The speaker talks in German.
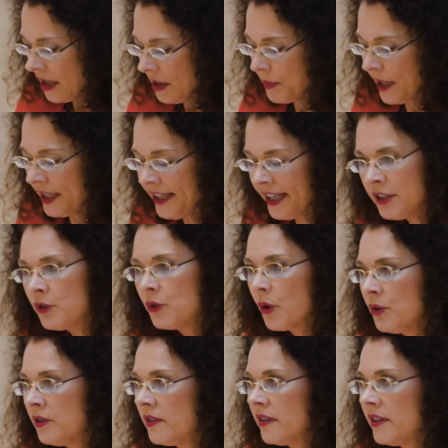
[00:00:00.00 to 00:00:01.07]
Bei denen
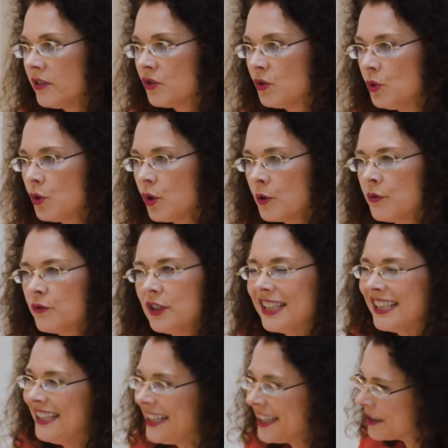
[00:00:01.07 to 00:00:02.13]
können sie sich
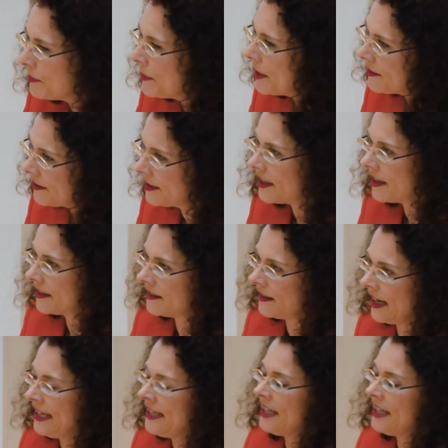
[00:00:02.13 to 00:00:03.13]
zukünftig nicht mehr sicher sein,